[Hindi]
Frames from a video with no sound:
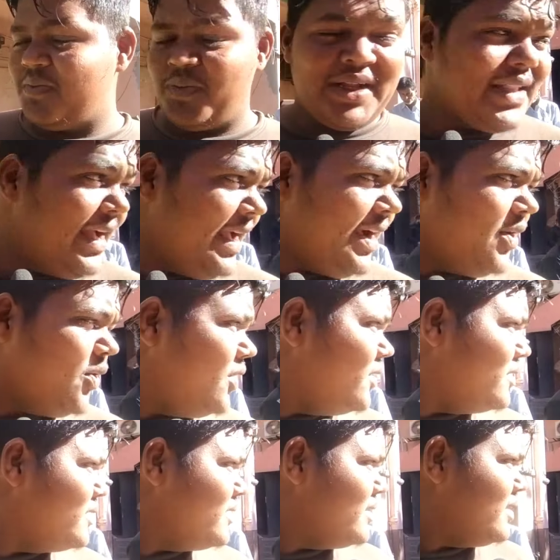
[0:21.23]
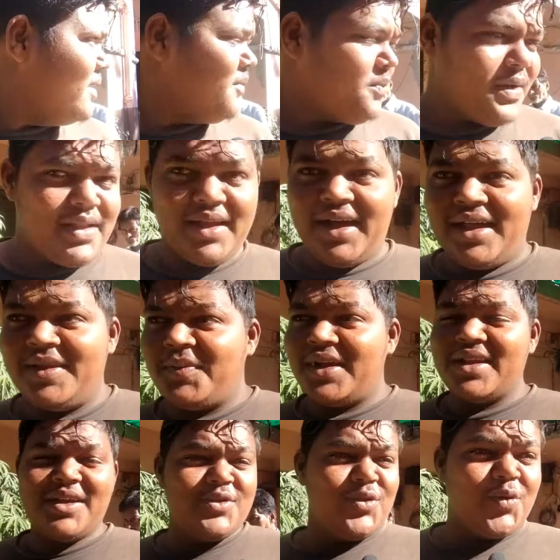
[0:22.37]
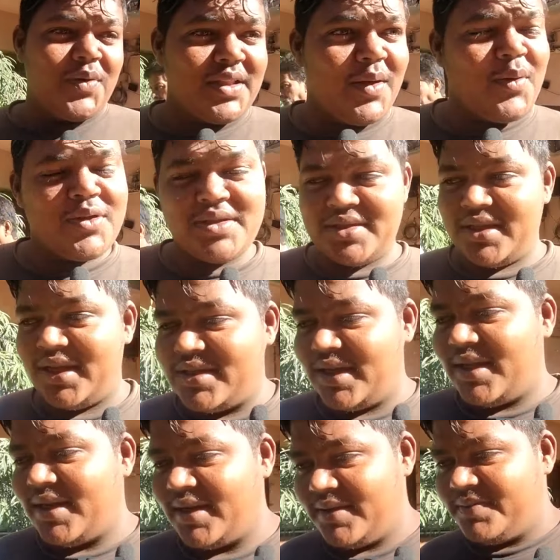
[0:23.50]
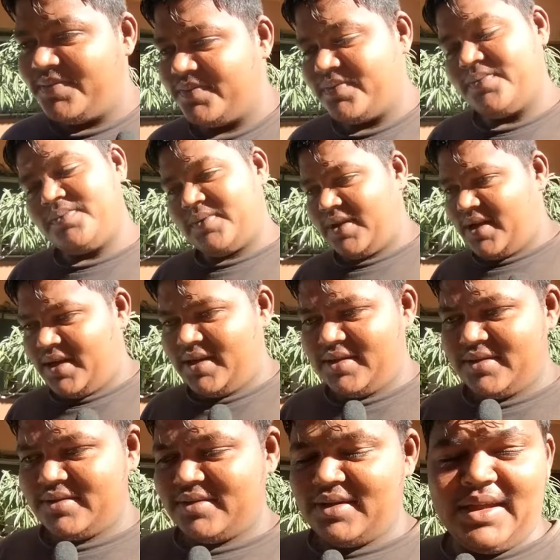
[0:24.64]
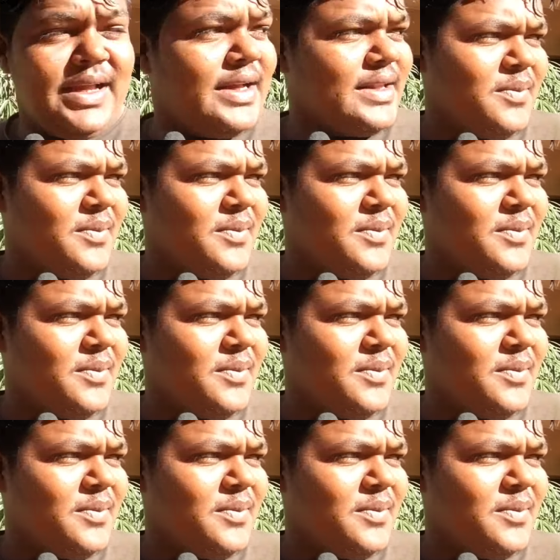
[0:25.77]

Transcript: बताया वो पर हनुमान का जो बताया वो अच्छा लगा अच्छा था हीरो का काम हाँ,